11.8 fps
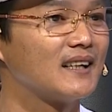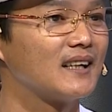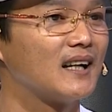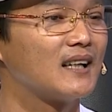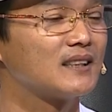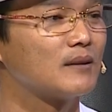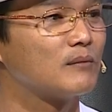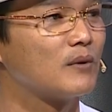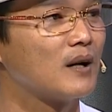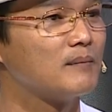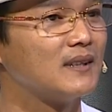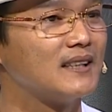à. là trong
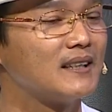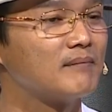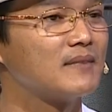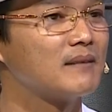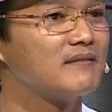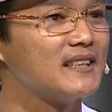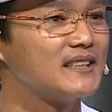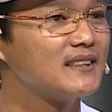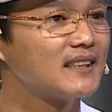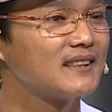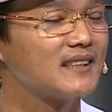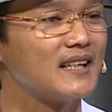15 à, năm về
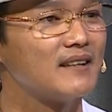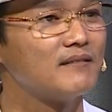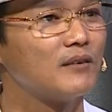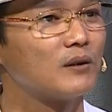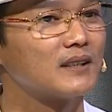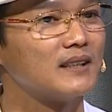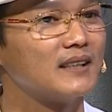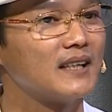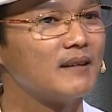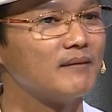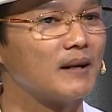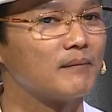trước thì em vô tình
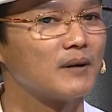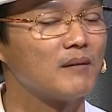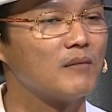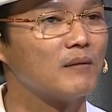em gặp à,